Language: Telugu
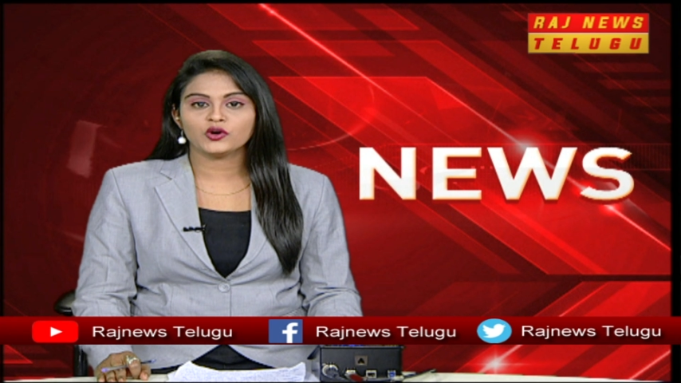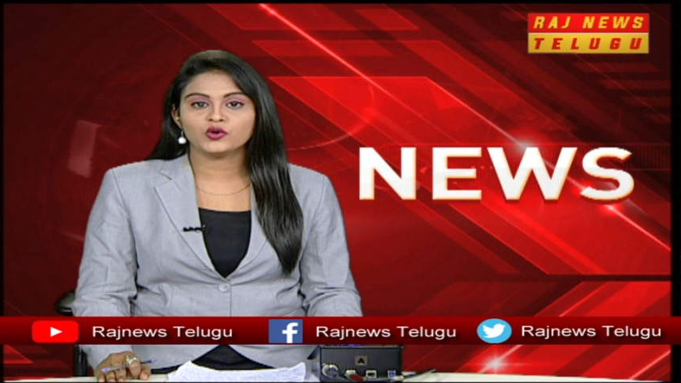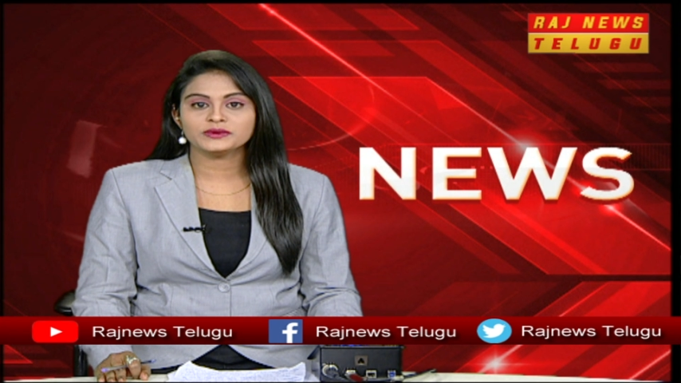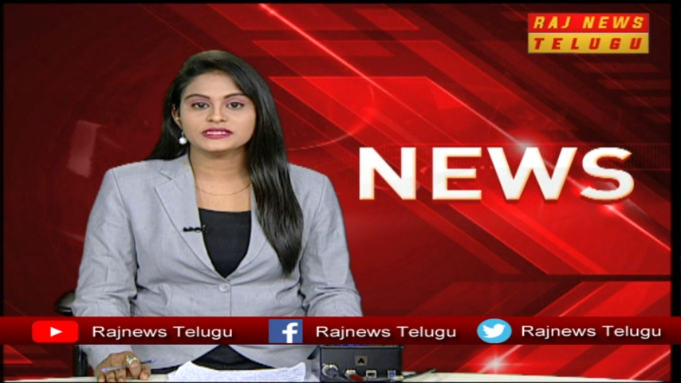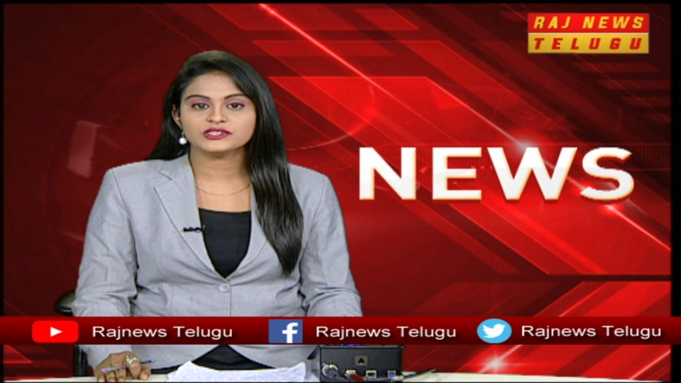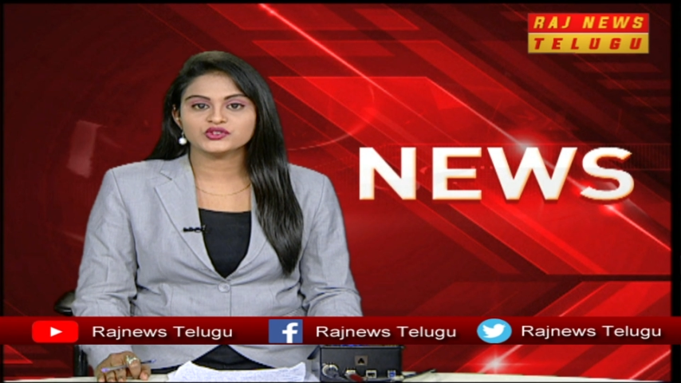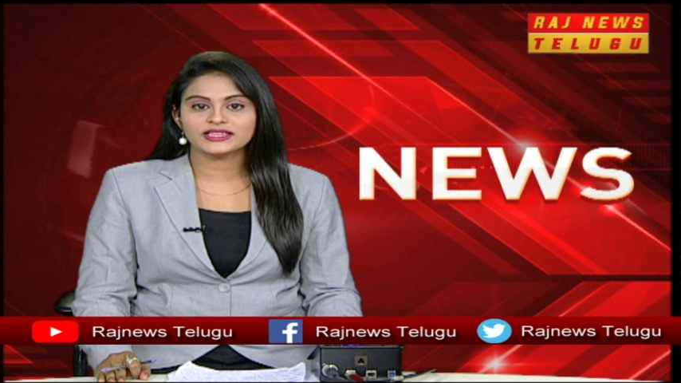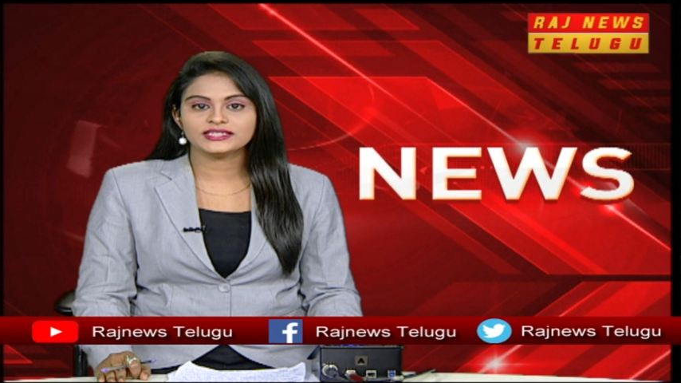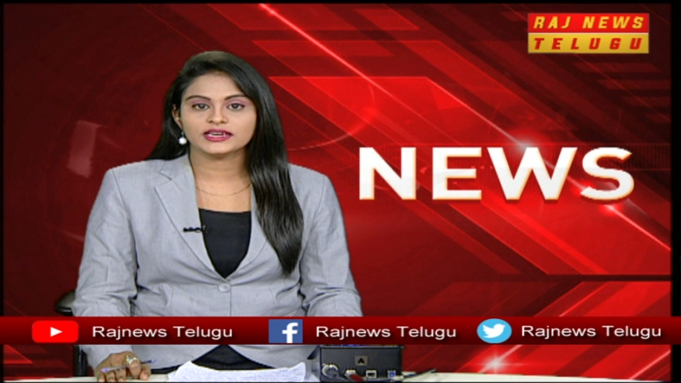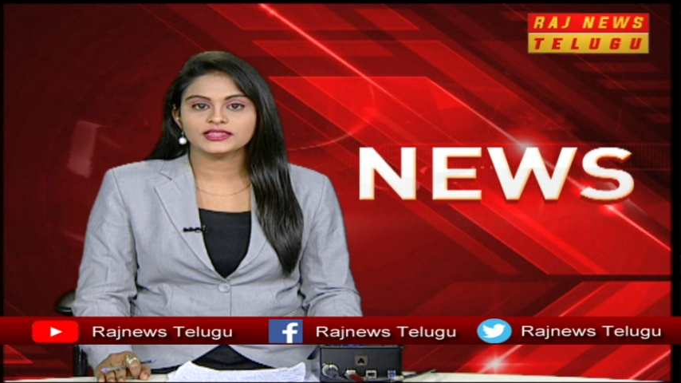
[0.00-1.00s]
ఓబీసీ
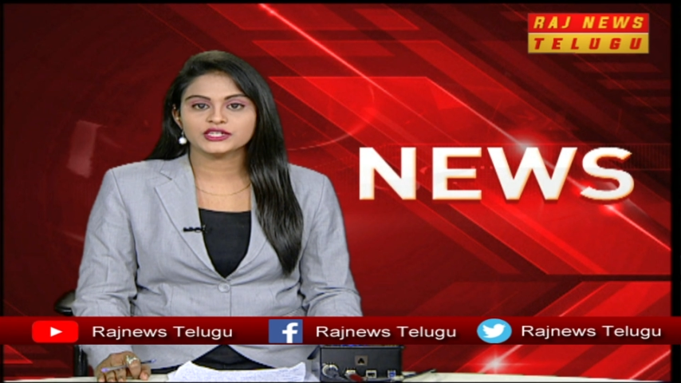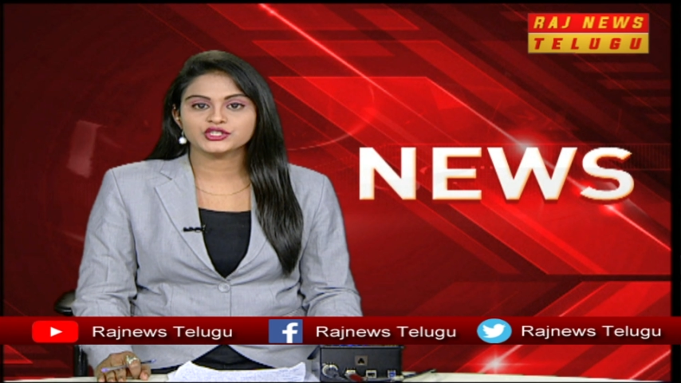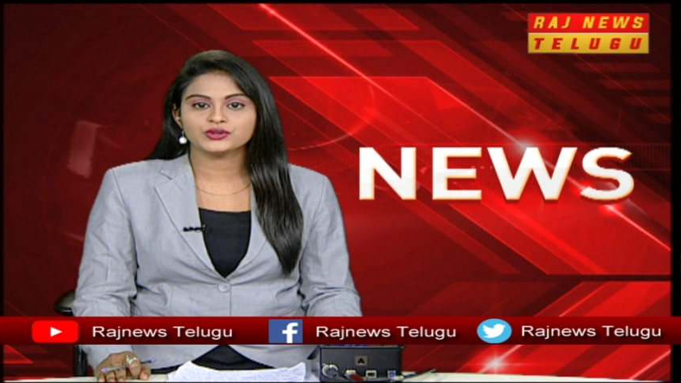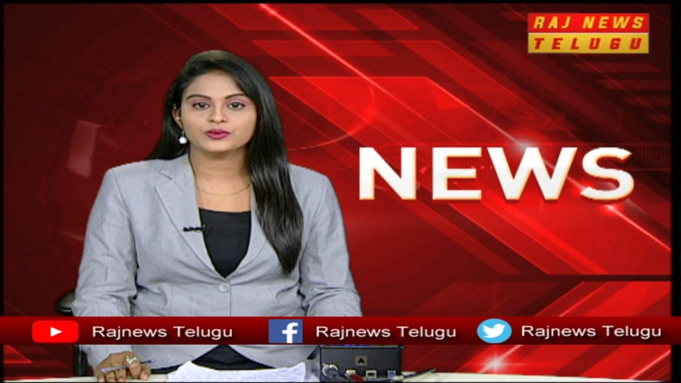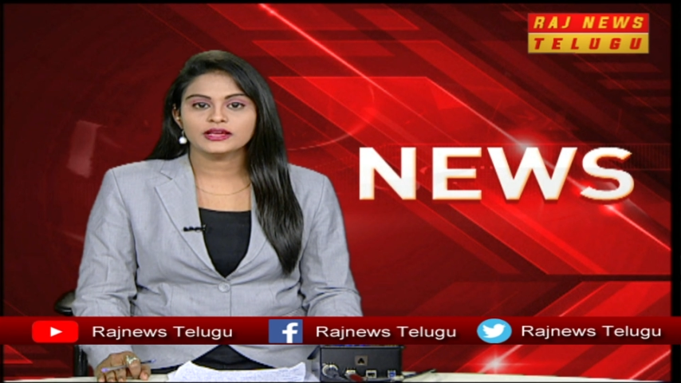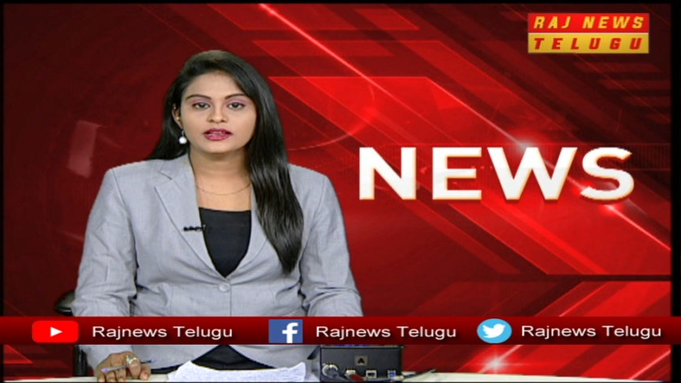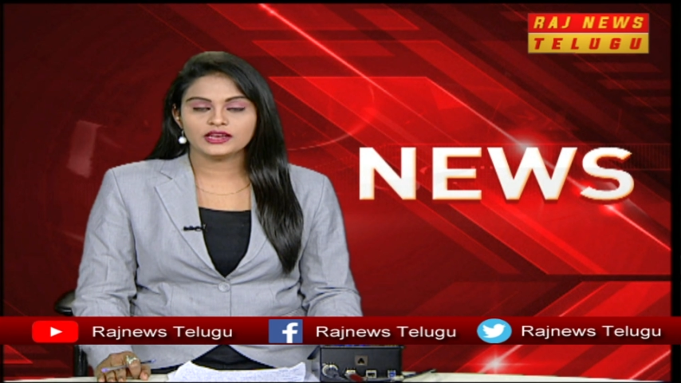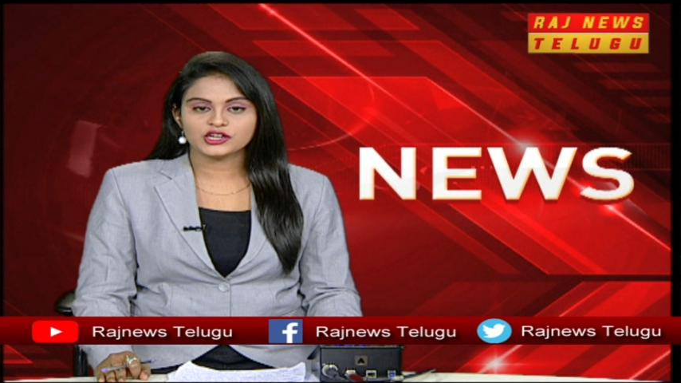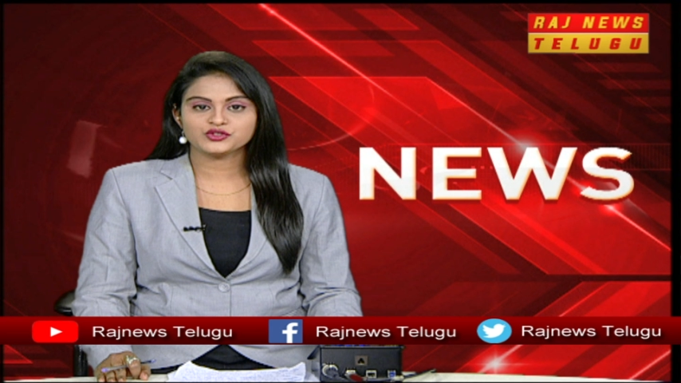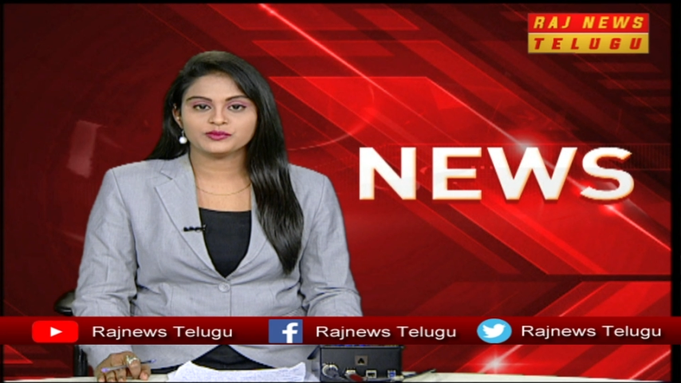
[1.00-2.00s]
జాతీయ అధ్యక్షుడు
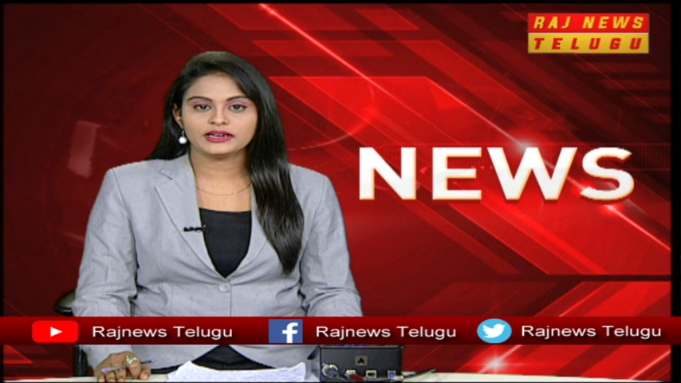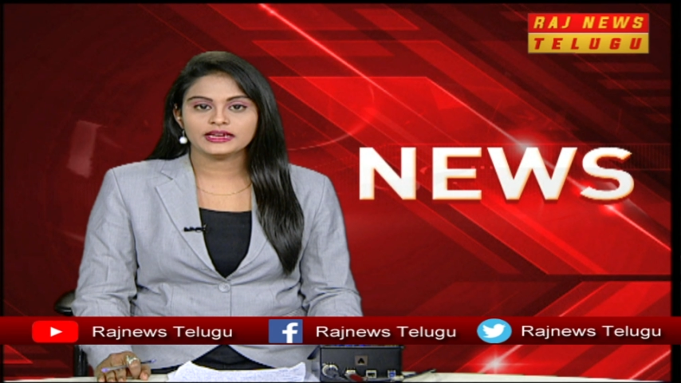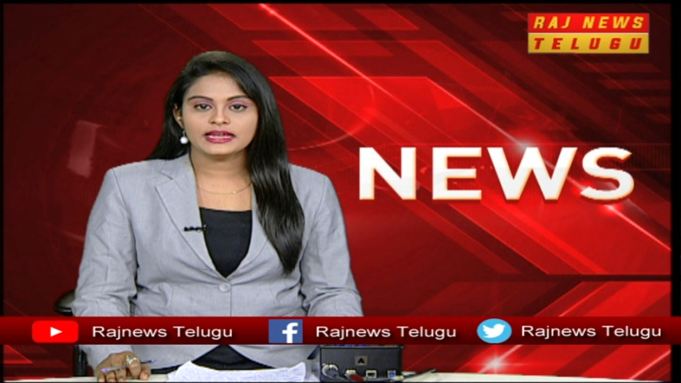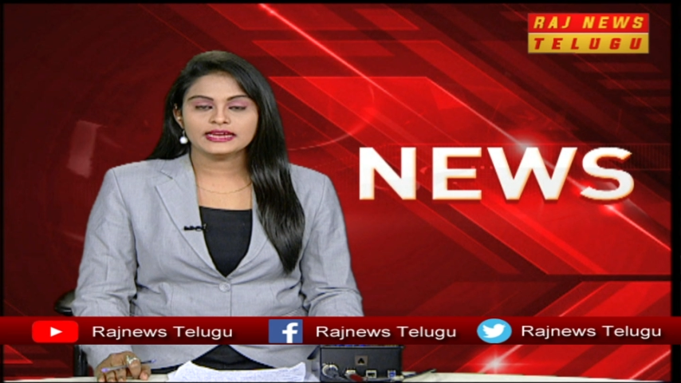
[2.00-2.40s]
లక్ష్మణ్